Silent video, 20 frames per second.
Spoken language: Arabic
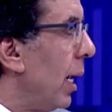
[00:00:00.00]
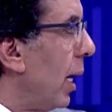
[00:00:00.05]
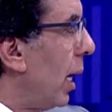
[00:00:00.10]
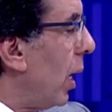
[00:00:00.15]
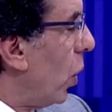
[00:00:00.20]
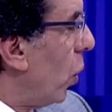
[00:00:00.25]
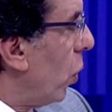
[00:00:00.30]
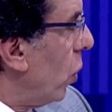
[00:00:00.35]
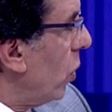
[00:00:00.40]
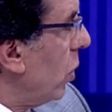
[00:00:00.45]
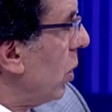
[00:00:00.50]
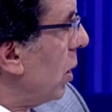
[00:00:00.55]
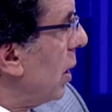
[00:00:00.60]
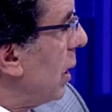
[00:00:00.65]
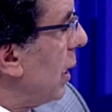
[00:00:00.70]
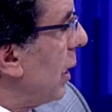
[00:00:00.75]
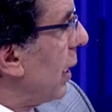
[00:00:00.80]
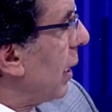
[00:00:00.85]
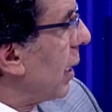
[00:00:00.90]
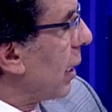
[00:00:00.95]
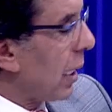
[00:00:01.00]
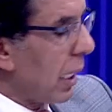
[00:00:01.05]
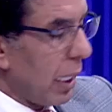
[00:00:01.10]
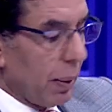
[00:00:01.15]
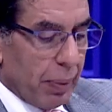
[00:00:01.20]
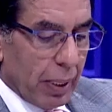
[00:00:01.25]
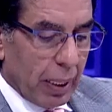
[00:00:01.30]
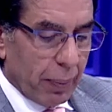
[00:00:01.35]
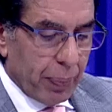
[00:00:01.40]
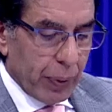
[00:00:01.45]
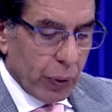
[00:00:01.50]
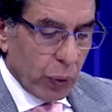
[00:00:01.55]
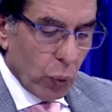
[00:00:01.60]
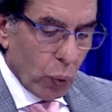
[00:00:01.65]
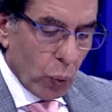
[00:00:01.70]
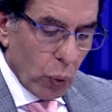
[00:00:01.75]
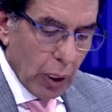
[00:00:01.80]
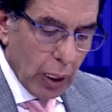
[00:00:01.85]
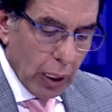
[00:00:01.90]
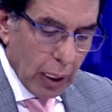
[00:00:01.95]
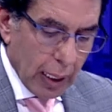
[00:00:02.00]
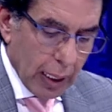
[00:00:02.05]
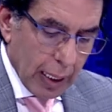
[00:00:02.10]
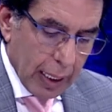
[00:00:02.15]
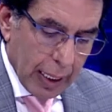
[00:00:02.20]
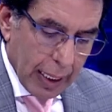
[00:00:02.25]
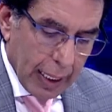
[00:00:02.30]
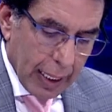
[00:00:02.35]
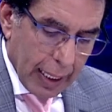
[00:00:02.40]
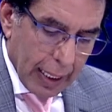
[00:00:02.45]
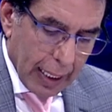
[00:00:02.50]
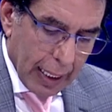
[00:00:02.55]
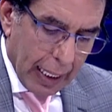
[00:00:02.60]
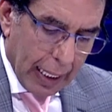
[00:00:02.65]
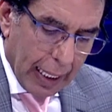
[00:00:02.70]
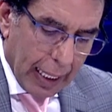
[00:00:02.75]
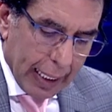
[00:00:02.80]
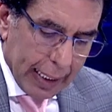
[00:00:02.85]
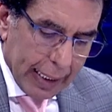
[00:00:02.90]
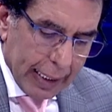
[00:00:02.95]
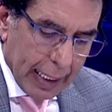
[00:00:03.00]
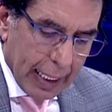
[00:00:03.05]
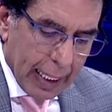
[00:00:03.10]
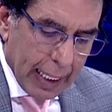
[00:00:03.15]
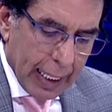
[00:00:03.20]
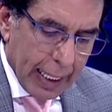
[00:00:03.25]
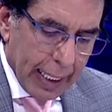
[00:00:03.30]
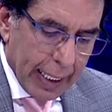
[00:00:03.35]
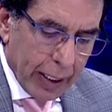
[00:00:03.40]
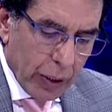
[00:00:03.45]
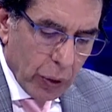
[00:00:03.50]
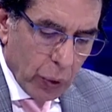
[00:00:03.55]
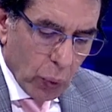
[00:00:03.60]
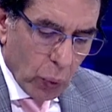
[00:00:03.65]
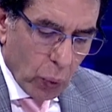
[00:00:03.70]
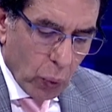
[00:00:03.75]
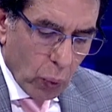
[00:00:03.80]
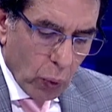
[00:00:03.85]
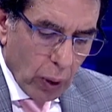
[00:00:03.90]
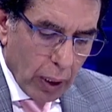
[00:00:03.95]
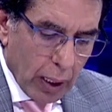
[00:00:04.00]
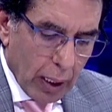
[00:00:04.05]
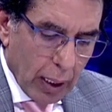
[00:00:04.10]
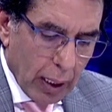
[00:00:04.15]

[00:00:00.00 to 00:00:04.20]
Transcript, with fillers: أهو الخبر بيقول الحقيقه انه